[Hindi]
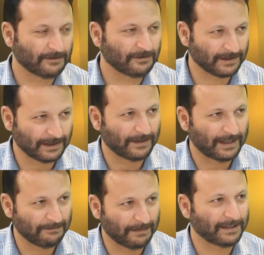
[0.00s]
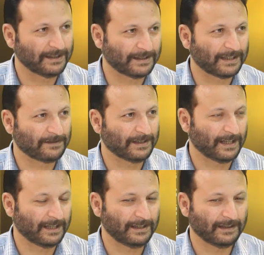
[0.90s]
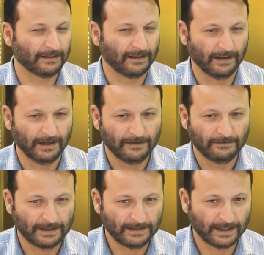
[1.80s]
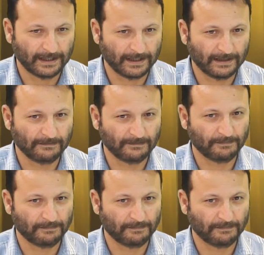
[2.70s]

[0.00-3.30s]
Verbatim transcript: चूँकि सवाल बात इस तरफ से जा रही है फ़र्ज़ करें अगर